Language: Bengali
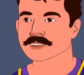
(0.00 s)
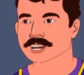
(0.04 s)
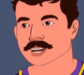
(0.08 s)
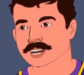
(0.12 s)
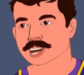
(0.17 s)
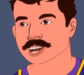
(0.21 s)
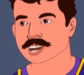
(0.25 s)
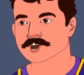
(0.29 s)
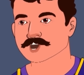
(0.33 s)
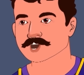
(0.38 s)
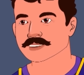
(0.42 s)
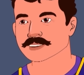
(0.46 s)

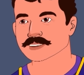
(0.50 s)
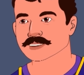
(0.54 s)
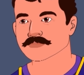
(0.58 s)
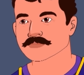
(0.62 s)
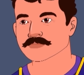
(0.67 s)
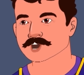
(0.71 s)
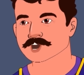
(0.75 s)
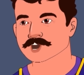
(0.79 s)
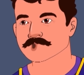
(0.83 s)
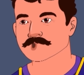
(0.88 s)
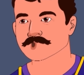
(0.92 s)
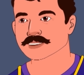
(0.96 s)
কাজ
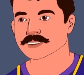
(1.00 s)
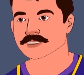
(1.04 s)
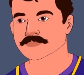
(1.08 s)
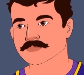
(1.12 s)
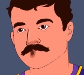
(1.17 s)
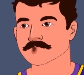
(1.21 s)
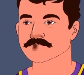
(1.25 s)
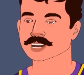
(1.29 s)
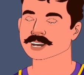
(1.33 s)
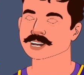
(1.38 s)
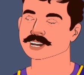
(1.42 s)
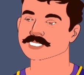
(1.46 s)
কর্ম তো
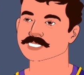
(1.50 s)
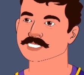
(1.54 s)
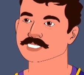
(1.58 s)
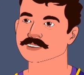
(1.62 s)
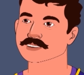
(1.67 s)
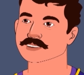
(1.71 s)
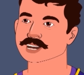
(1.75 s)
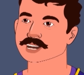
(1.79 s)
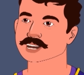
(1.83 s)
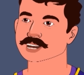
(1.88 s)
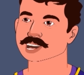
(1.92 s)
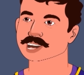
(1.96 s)
ঠিকঠাক
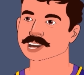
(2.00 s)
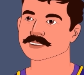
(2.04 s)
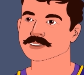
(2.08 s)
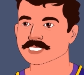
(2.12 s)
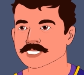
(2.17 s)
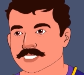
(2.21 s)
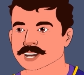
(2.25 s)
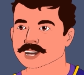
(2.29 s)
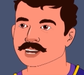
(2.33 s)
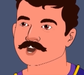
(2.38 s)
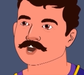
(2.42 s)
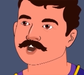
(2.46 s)
করে করো
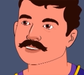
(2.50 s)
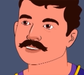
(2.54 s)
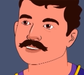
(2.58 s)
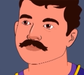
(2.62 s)
না